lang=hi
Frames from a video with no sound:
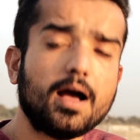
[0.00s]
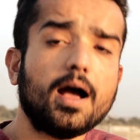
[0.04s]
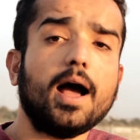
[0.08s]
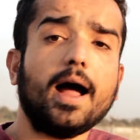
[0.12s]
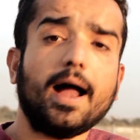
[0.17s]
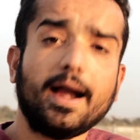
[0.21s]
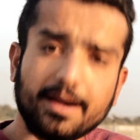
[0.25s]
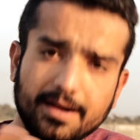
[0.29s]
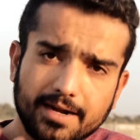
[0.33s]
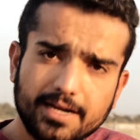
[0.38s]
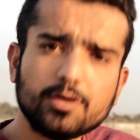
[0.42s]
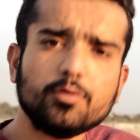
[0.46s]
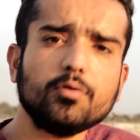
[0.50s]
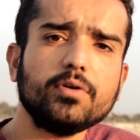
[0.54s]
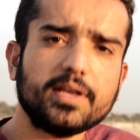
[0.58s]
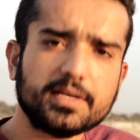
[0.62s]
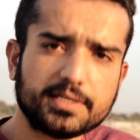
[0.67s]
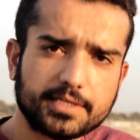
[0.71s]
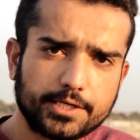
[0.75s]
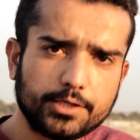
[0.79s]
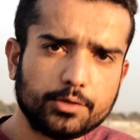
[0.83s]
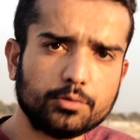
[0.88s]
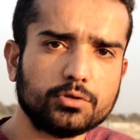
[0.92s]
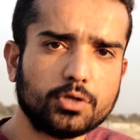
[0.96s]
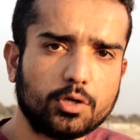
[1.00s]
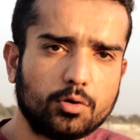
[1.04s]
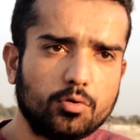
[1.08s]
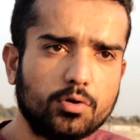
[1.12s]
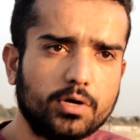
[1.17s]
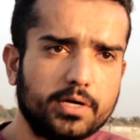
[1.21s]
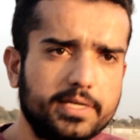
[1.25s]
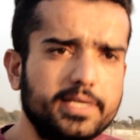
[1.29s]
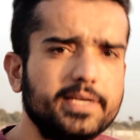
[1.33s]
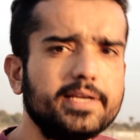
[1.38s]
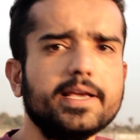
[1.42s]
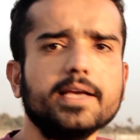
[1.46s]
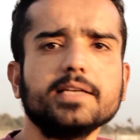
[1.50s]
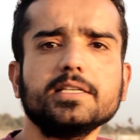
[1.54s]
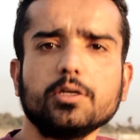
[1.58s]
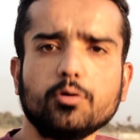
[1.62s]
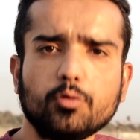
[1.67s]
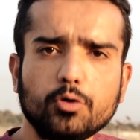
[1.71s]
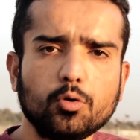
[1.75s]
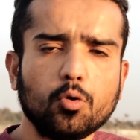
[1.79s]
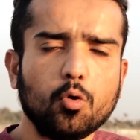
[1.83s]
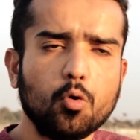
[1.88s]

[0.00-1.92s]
हार्डली कोई ऐसा यूज़र होगा ठीक है ऐसा कोई